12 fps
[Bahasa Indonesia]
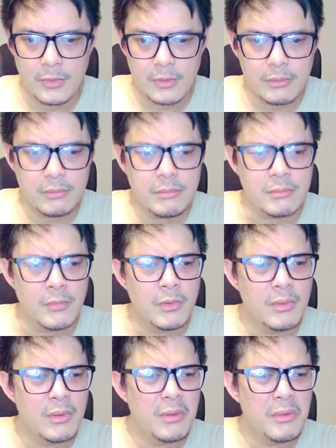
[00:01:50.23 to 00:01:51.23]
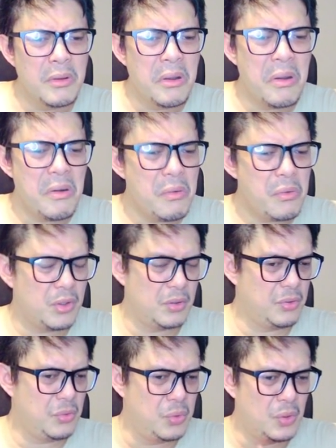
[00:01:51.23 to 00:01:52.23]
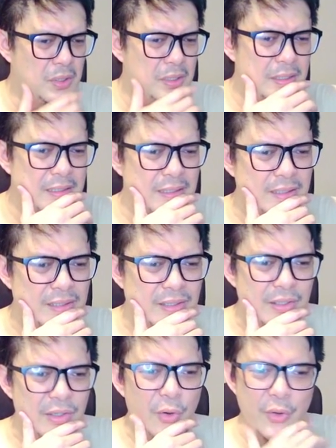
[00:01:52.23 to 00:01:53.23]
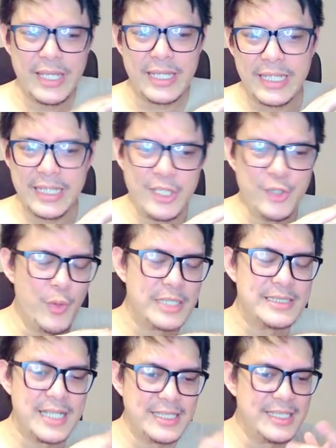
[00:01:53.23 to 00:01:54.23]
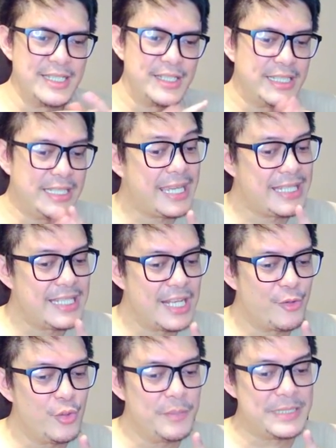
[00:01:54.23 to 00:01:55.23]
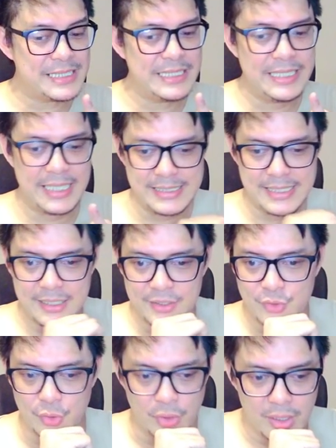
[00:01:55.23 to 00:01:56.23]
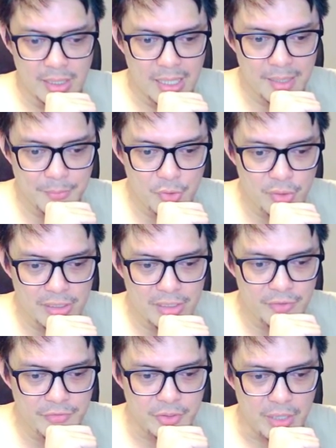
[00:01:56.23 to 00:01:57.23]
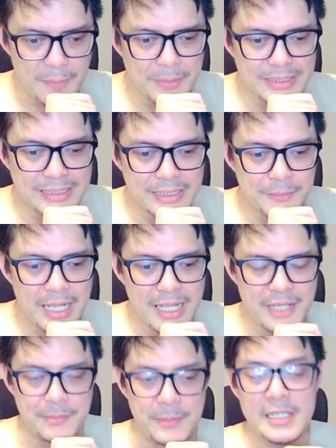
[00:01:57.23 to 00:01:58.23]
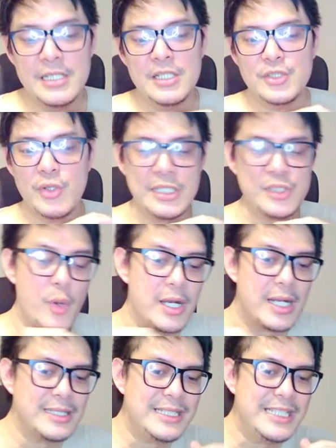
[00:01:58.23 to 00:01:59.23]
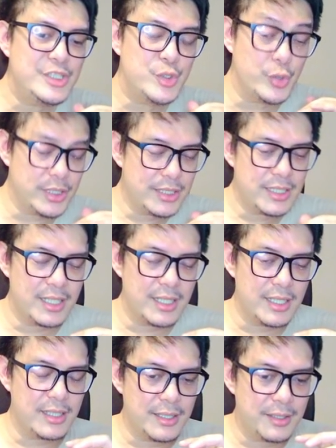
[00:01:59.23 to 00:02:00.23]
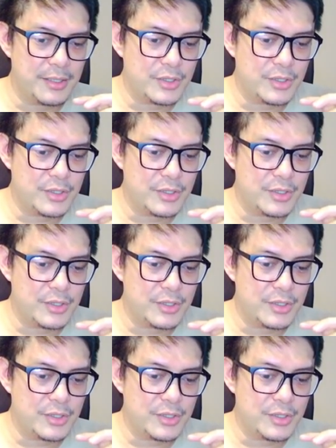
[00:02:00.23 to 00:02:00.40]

hmm wow oke okay, ini nuansanya ini kayaknya lagu lebih sedih guys ya tuh I'm gonna love you apa tentang berharap soalnya suaranya di tune uh,